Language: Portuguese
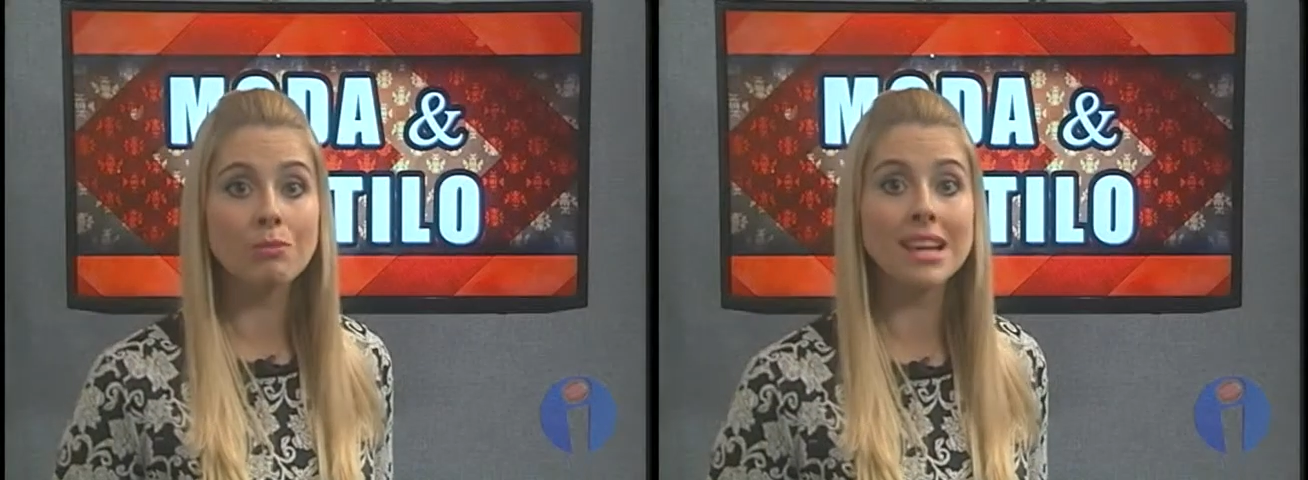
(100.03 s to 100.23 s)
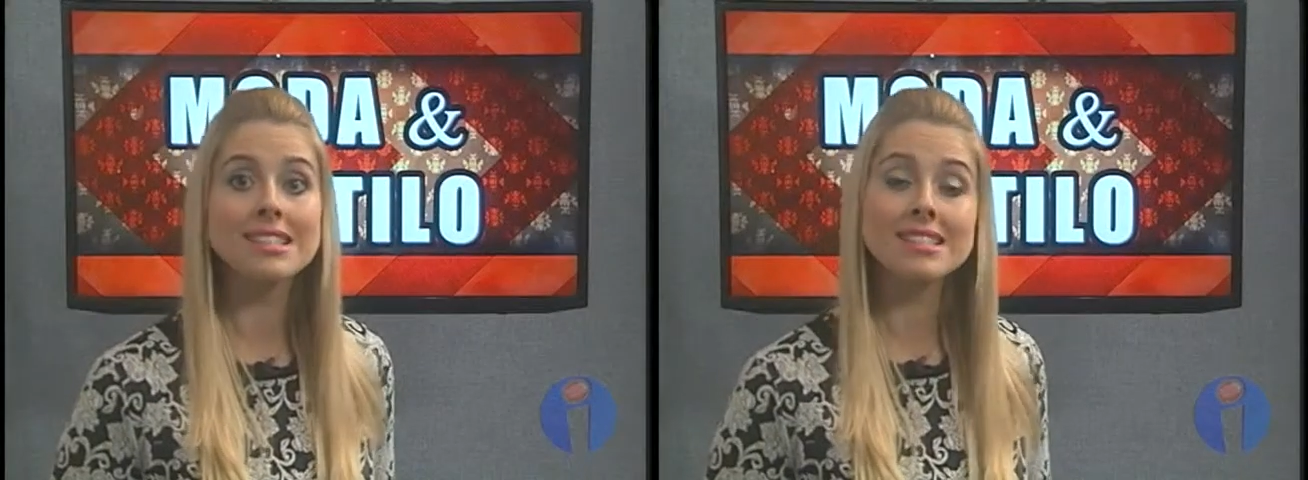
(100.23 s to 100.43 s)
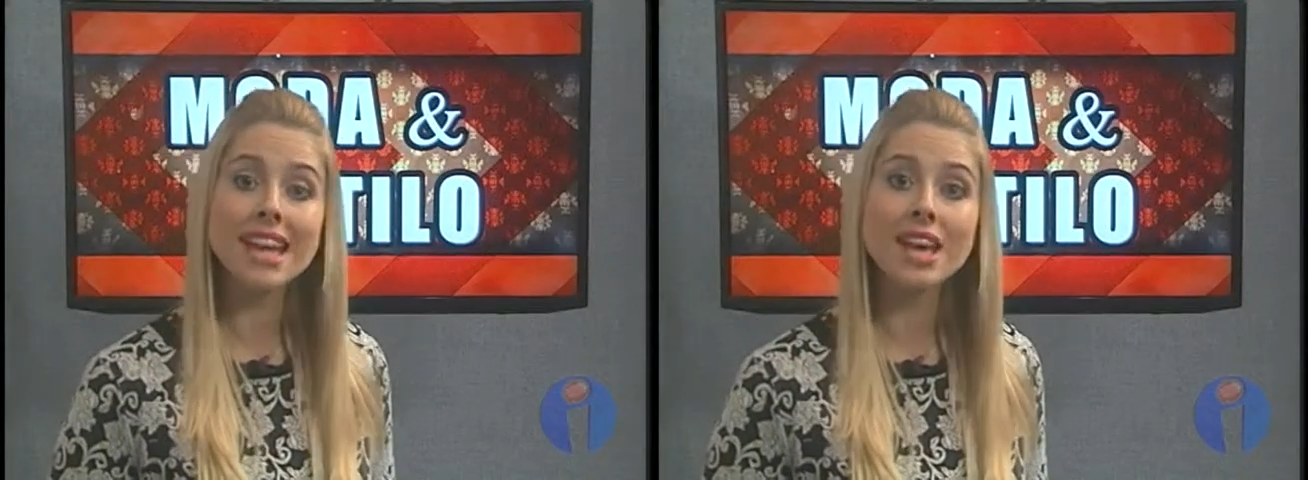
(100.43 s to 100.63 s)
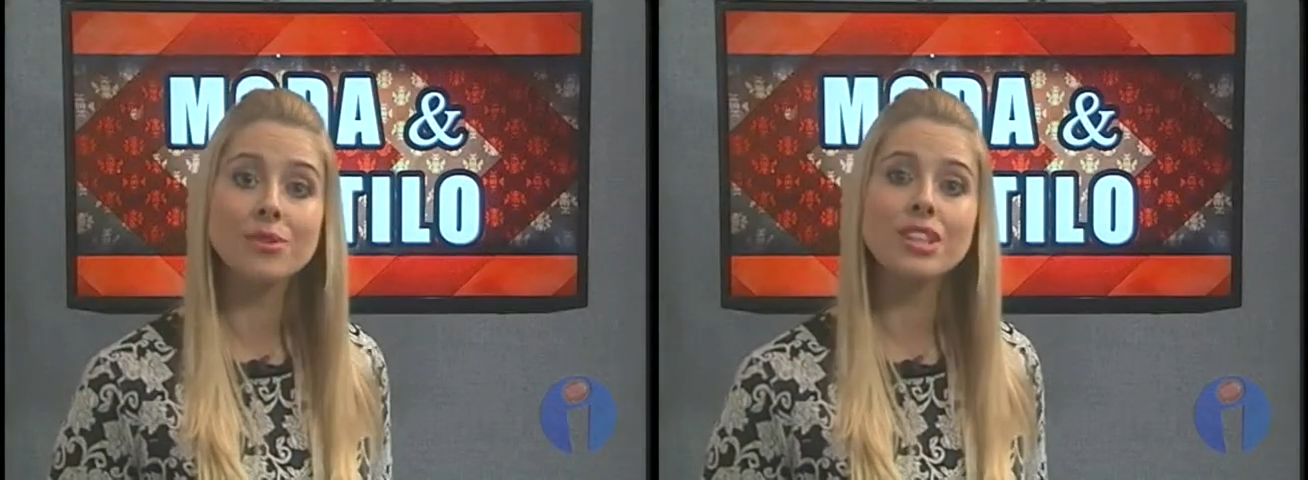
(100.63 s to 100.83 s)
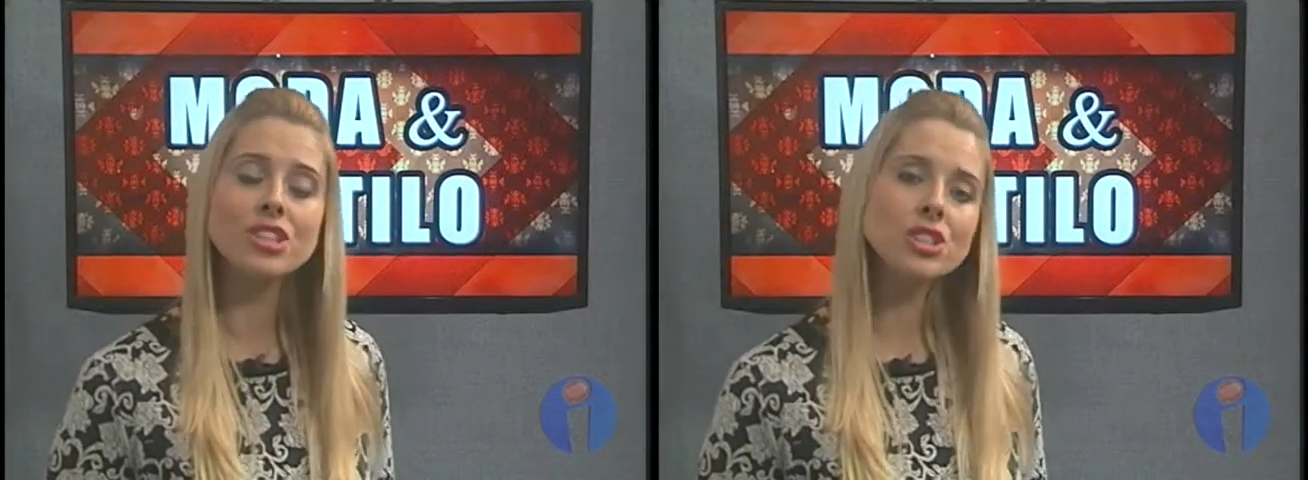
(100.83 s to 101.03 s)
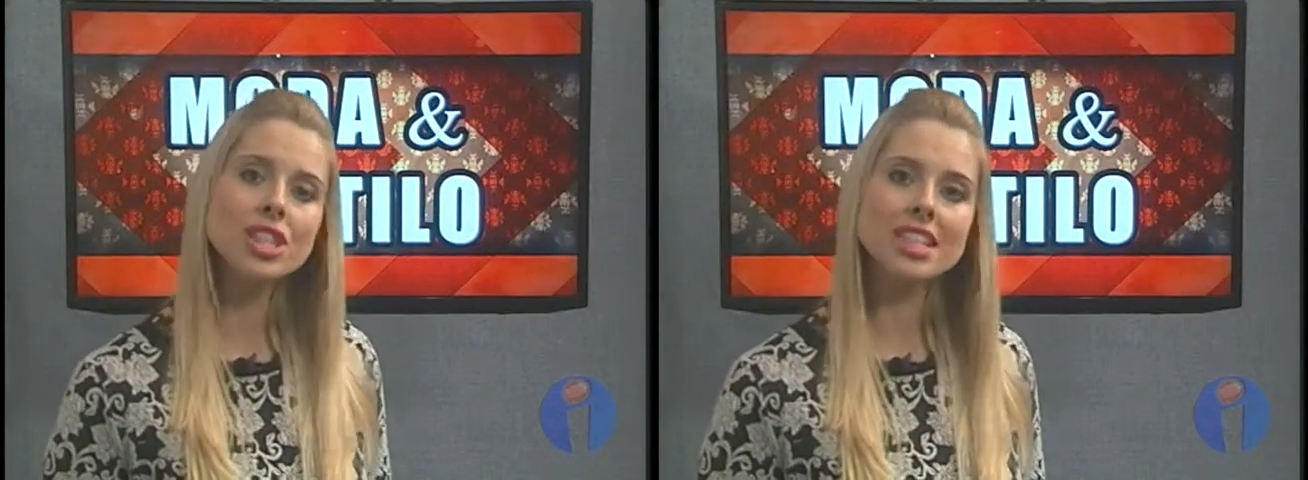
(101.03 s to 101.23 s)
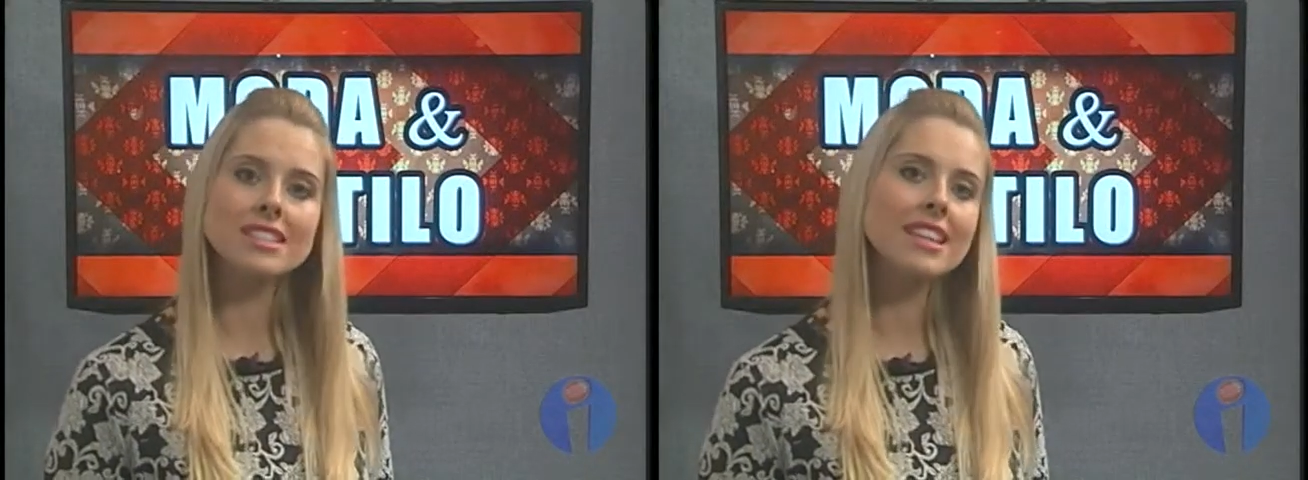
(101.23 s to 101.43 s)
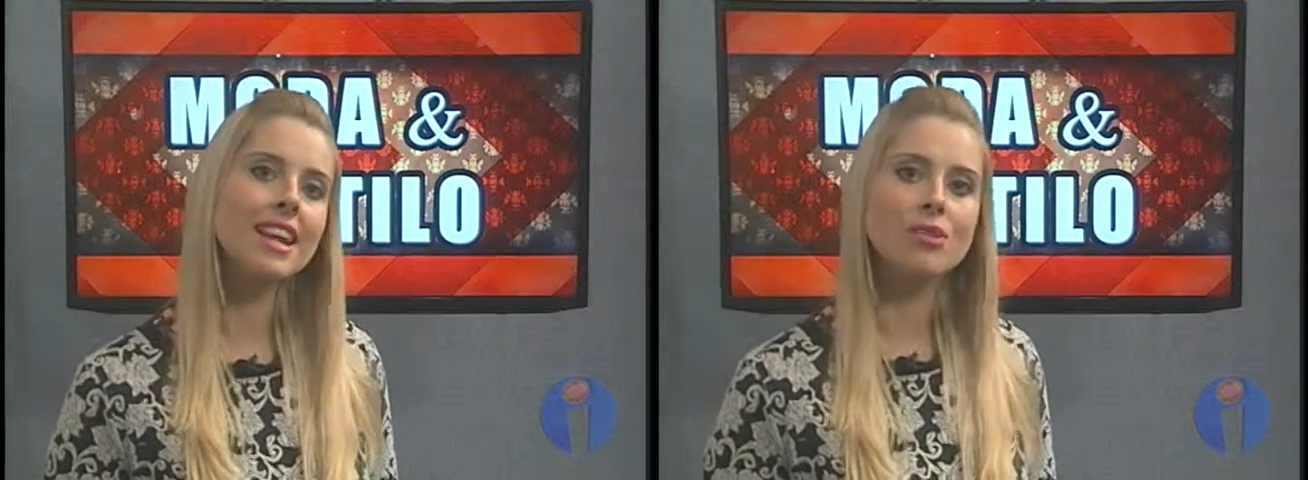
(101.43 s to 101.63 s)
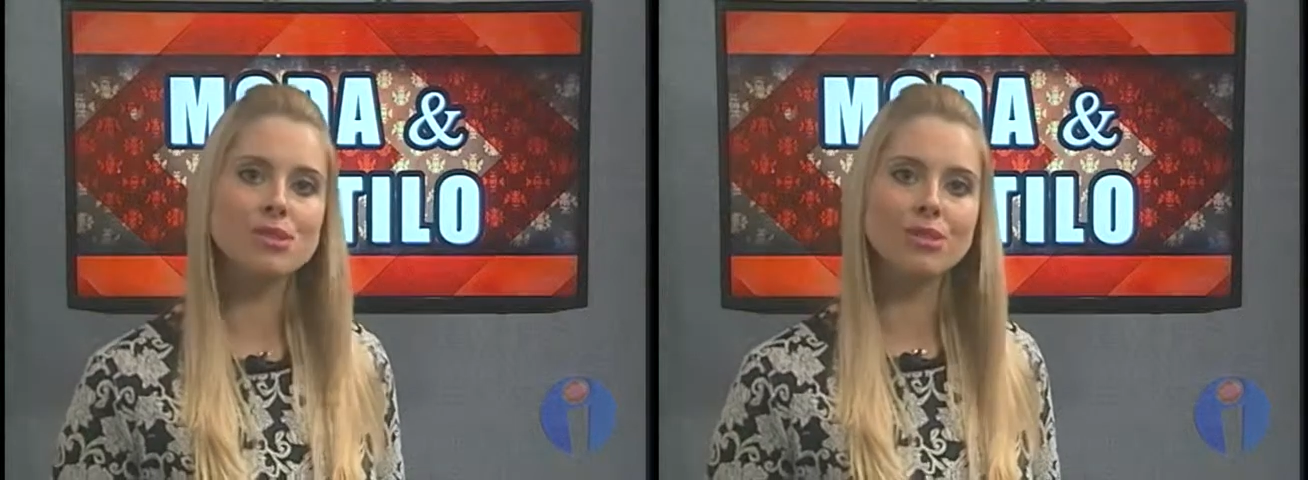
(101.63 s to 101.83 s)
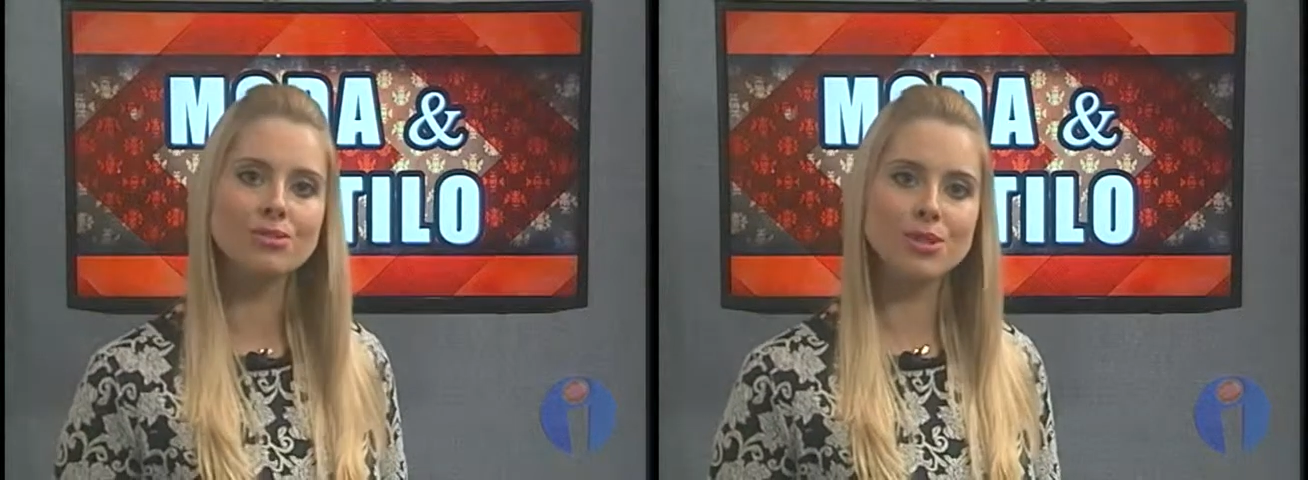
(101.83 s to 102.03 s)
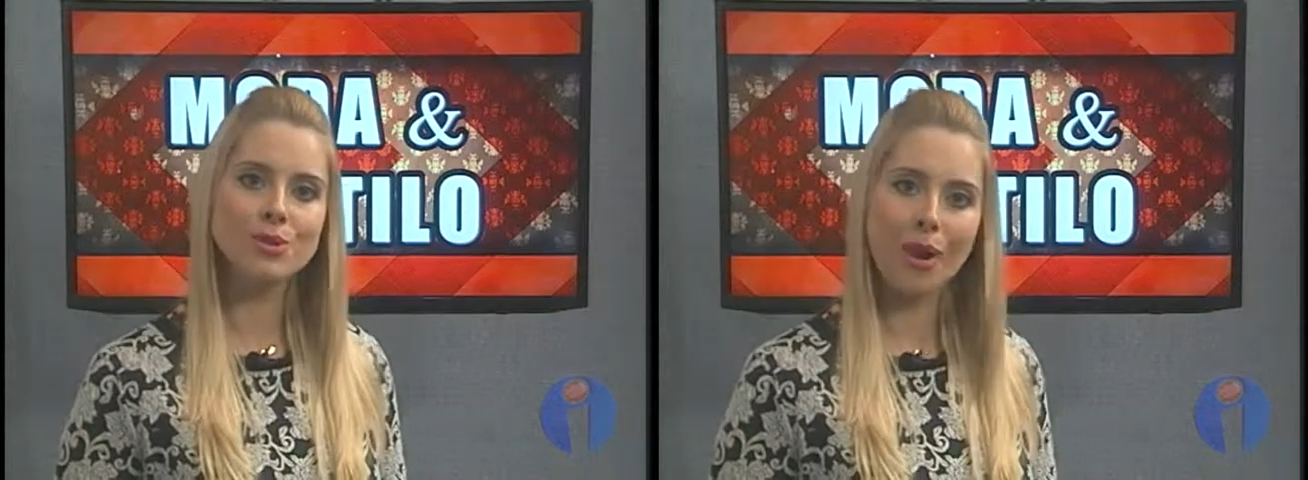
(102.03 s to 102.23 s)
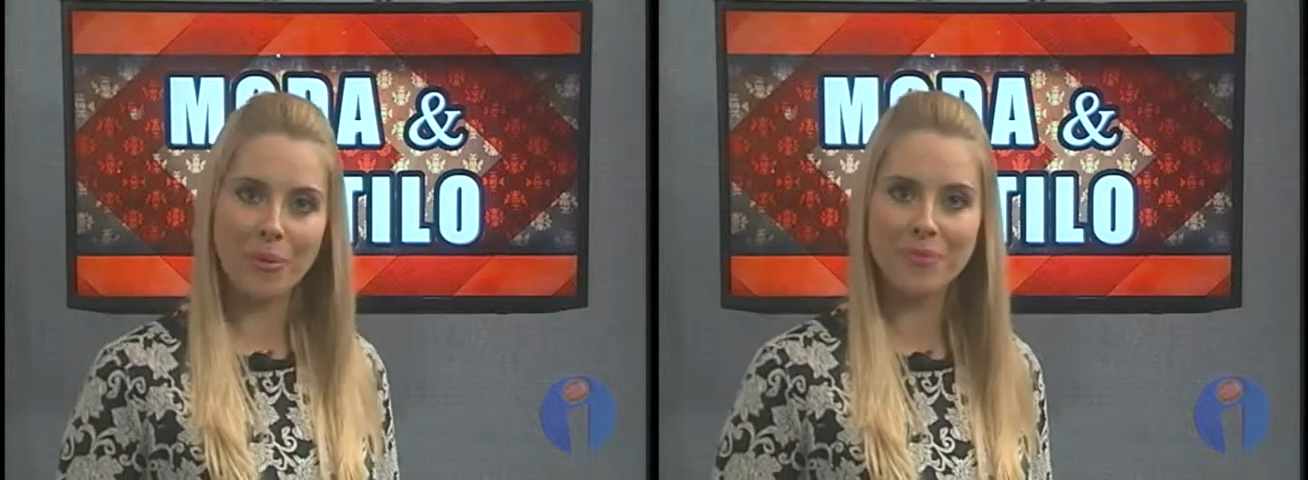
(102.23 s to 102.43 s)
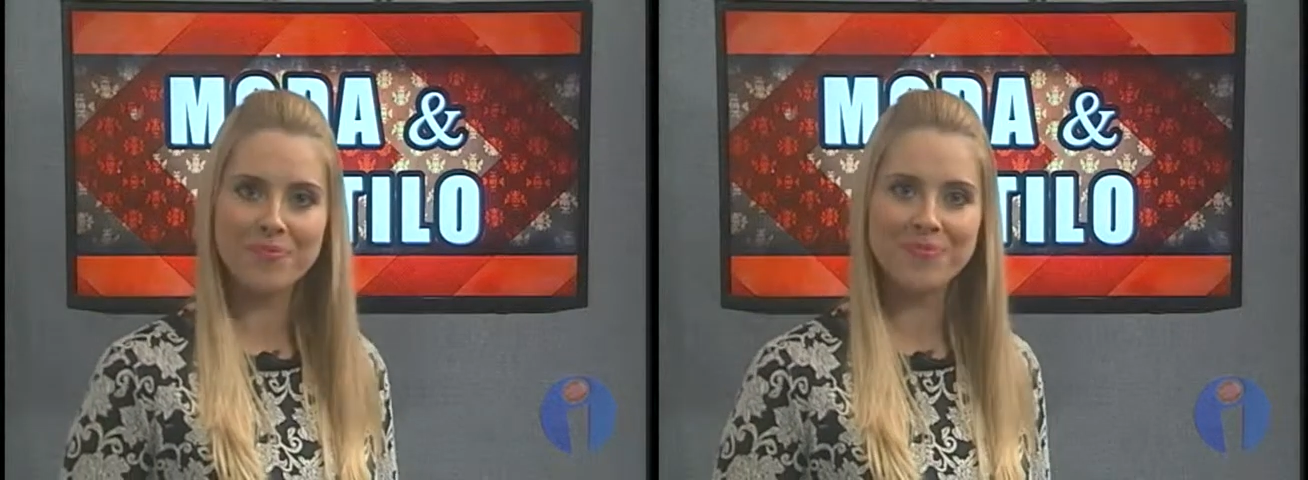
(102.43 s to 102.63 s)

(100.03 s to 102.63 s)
mais sério e chique será o seu visual.